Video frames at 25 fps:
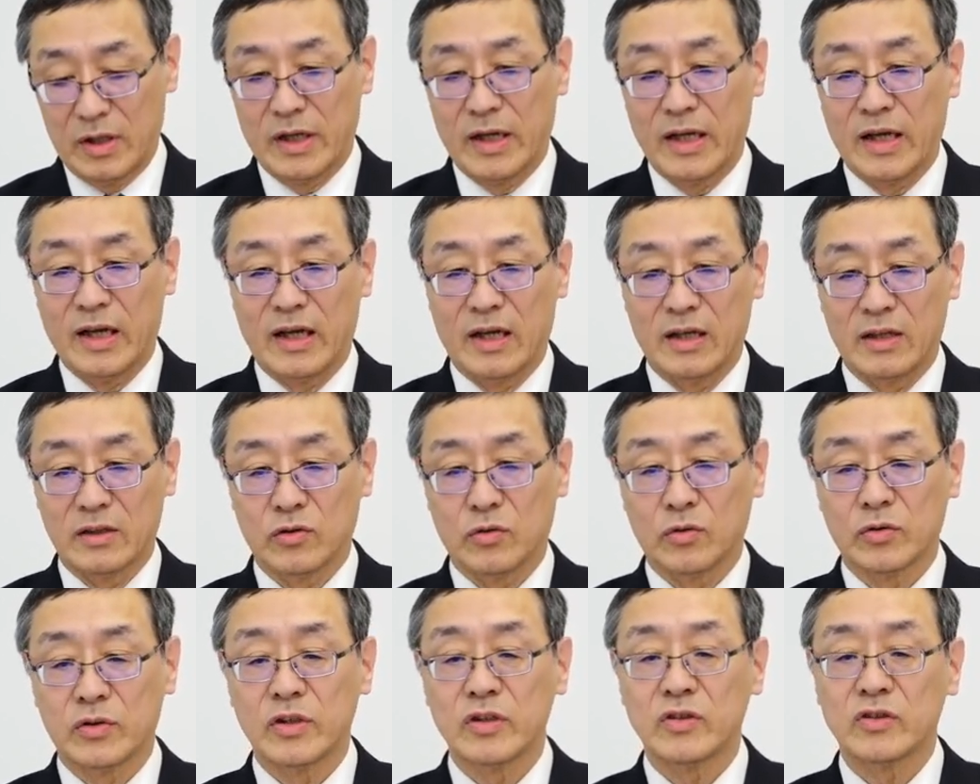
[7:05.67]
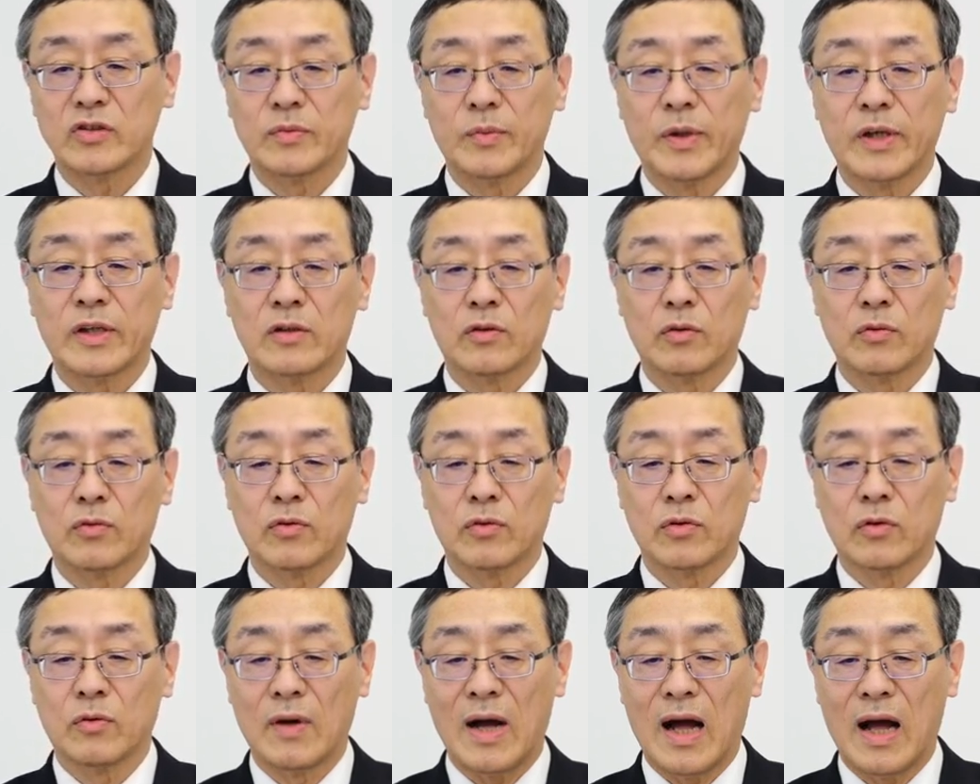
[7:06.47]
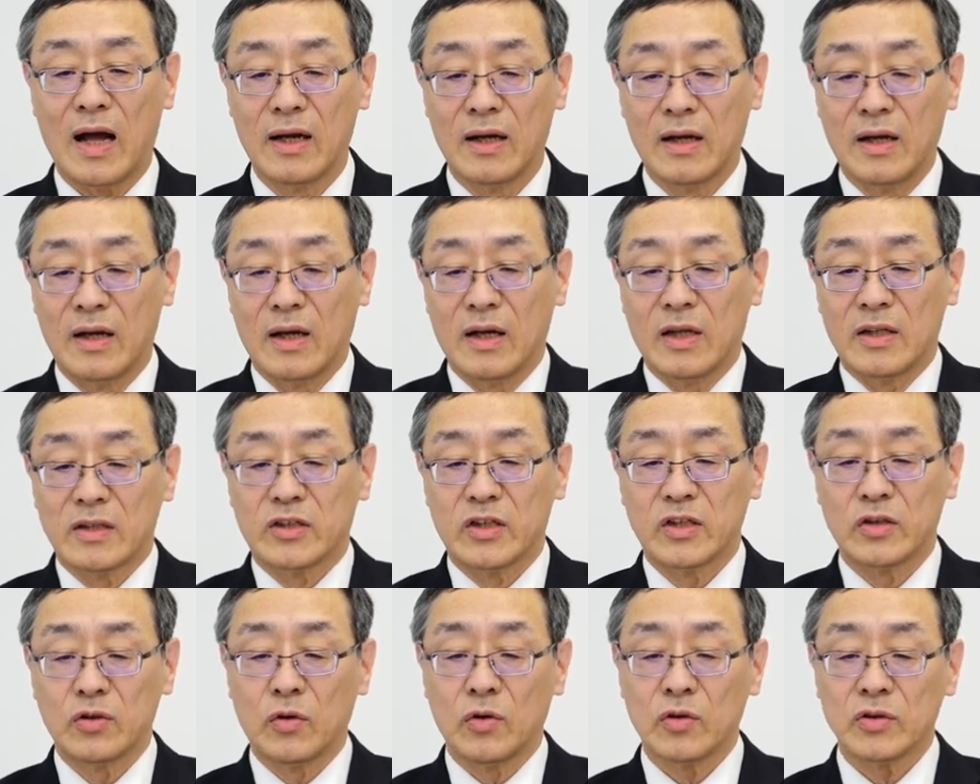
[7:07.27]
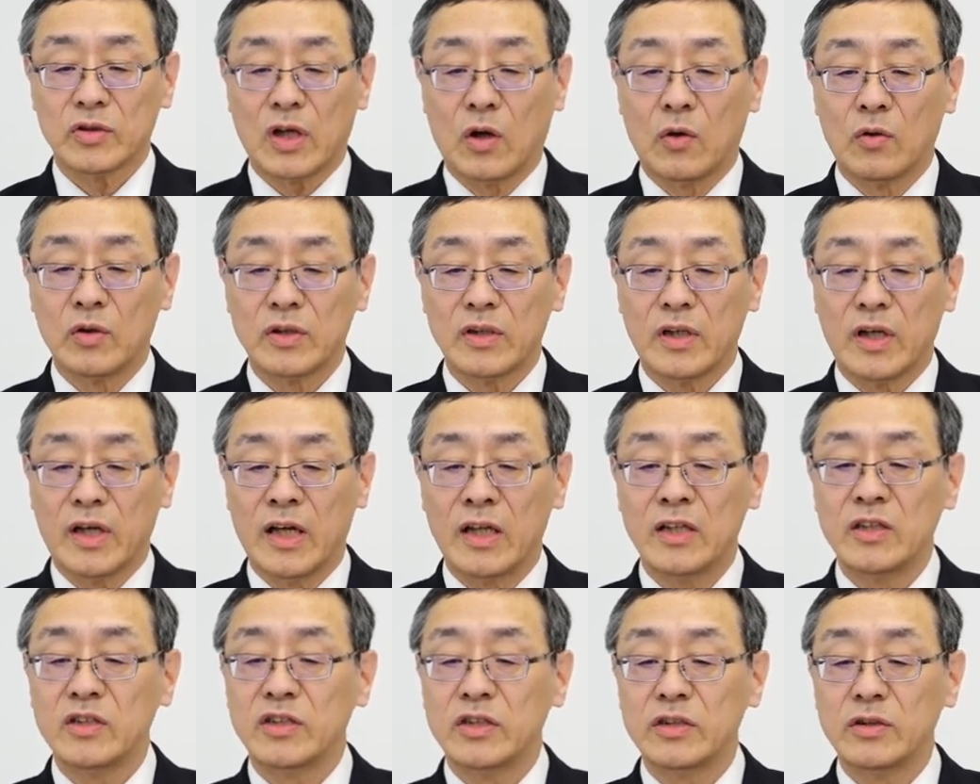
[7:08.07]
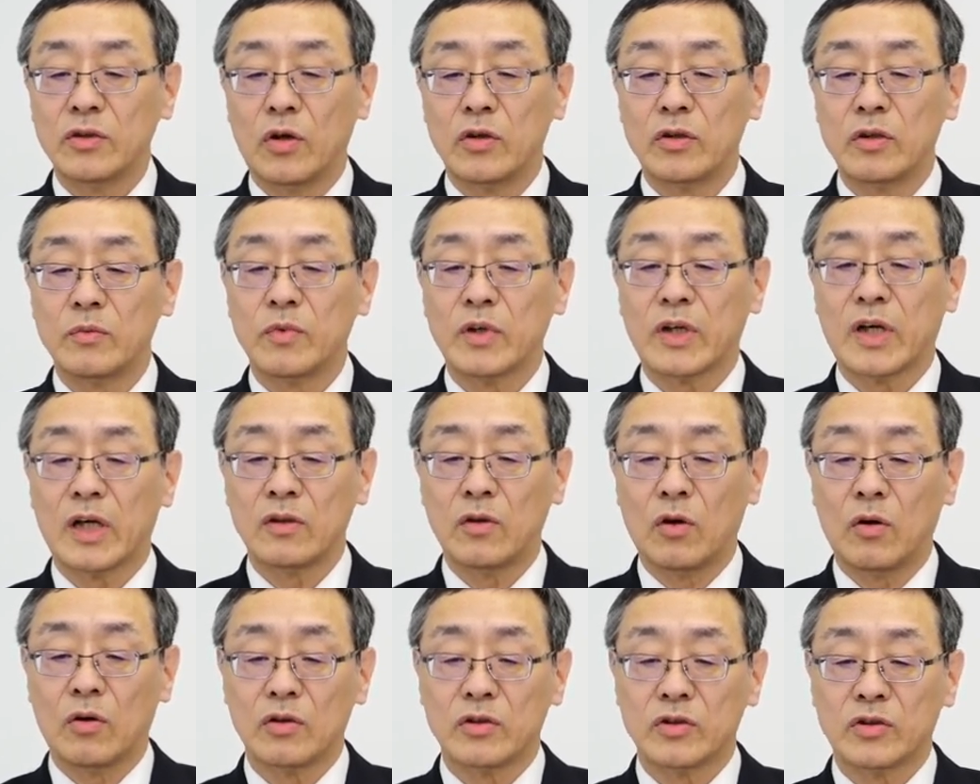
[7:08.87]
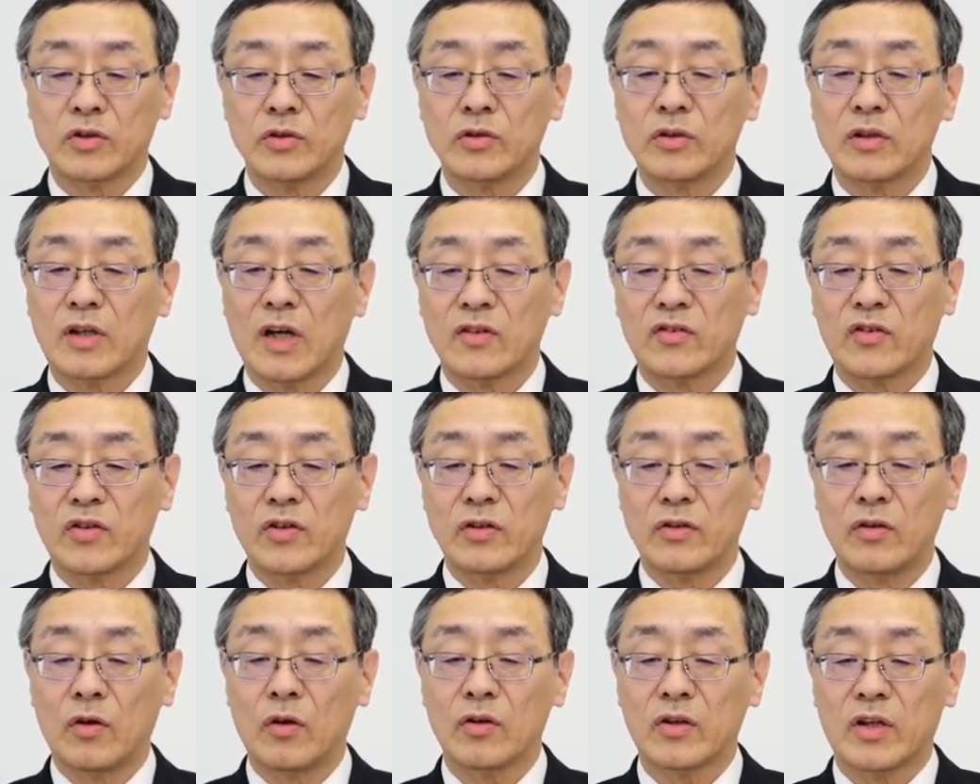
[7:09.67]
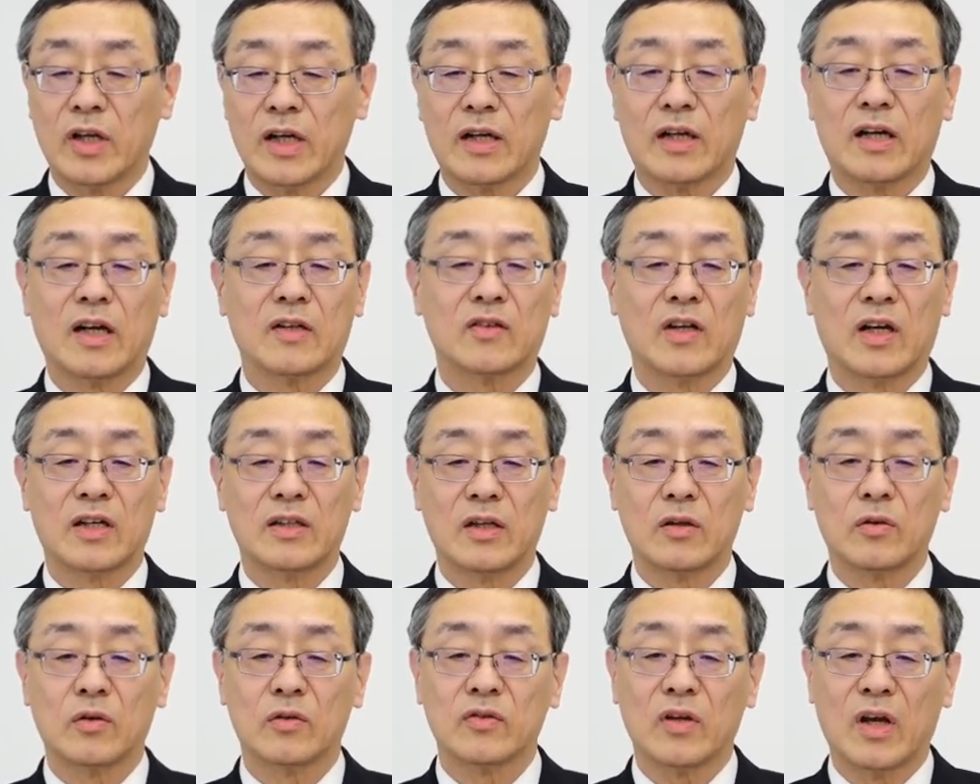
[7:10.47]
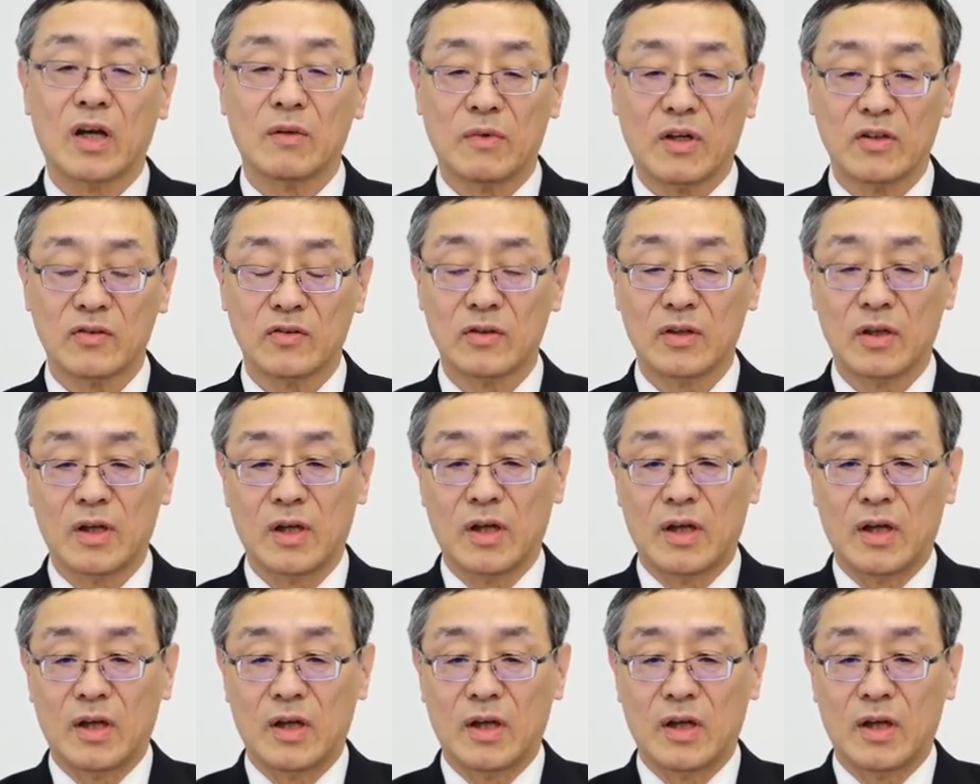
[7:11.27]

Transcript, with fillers: えー、特筆すべきところは自動車エンジンオイル向けの潤滑油の添加剤でございます。